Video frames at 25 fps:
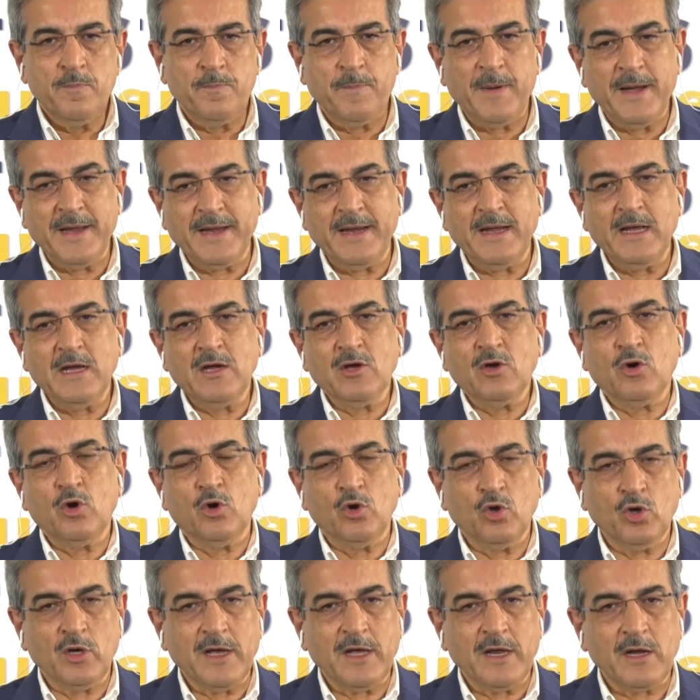para
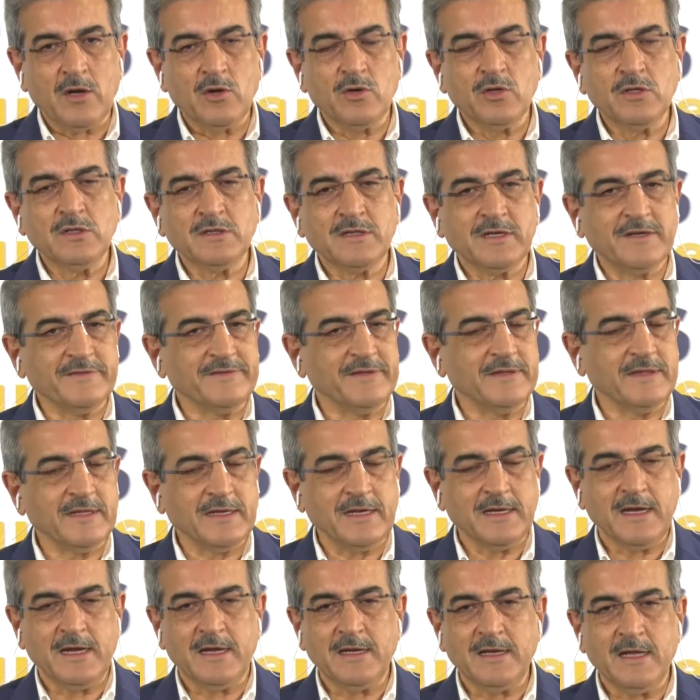colocar los intereses de
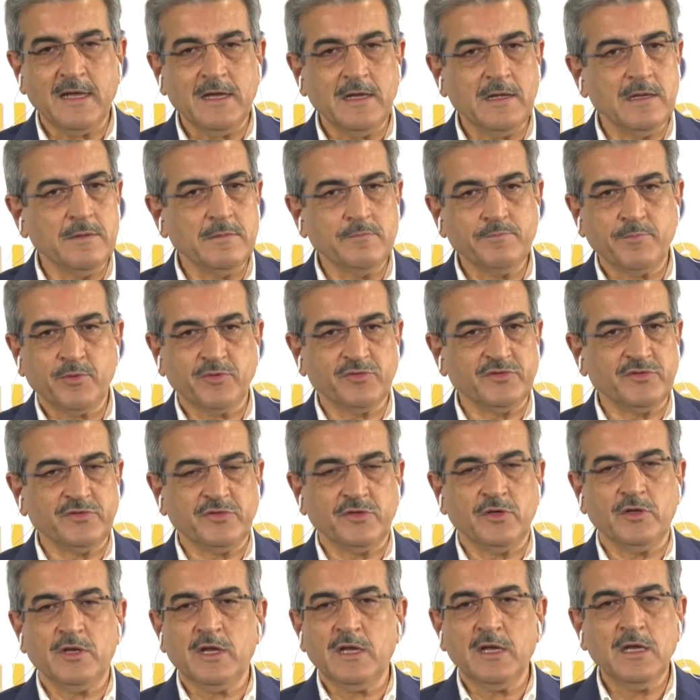Canarias en
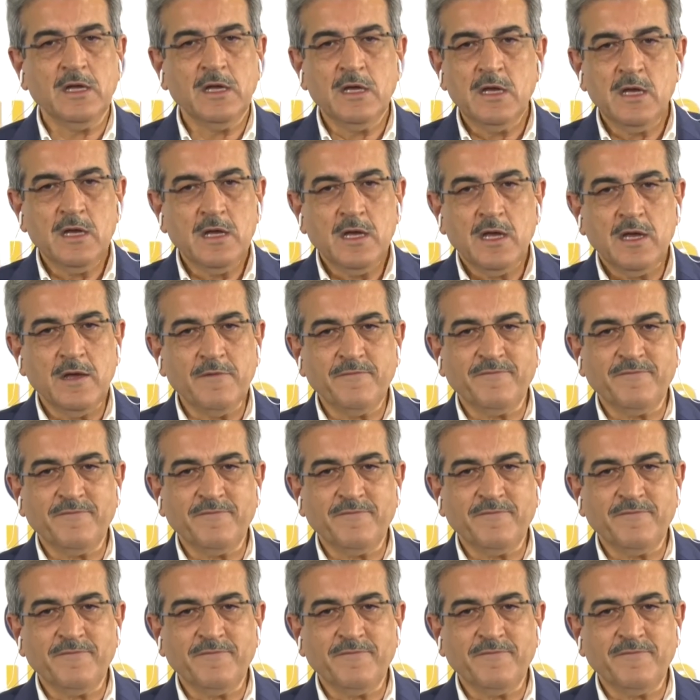posiciones eh,